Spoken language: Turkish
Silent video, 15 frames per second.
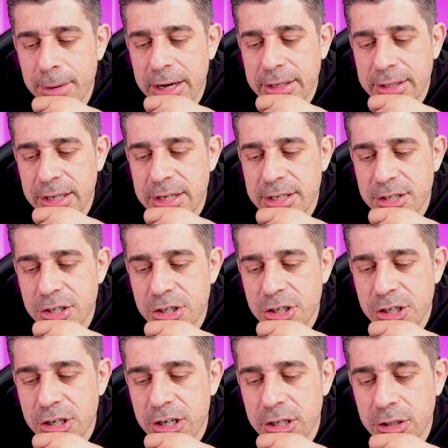Bak deniz
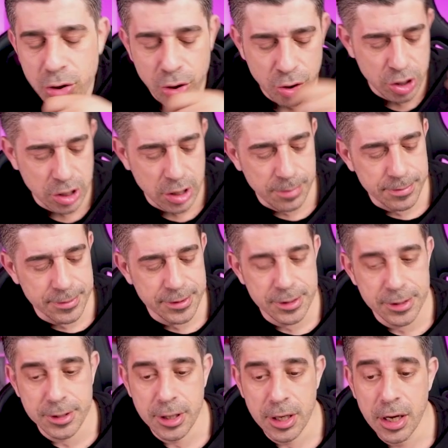şıkkı doğru
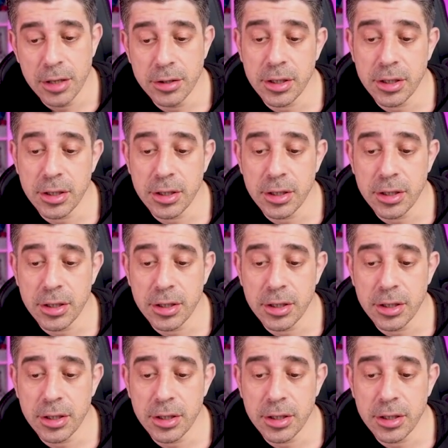cevabımızdır.